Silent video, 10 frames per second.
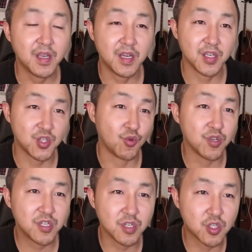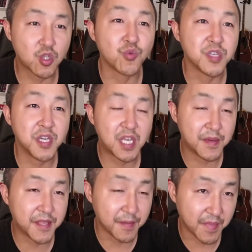啊？有的是冻结他
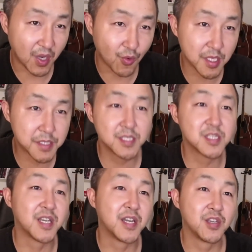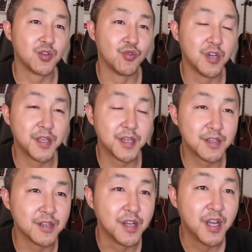们在美国的资产，有的呢
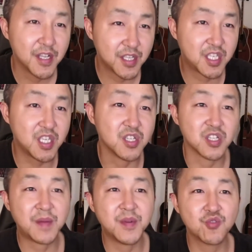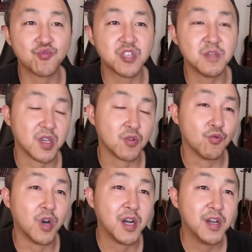是。禁止他们入境美
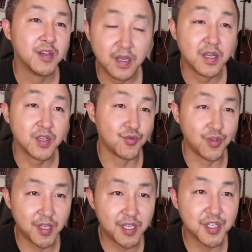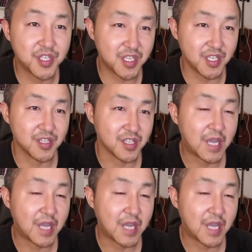国，有的呢是禁止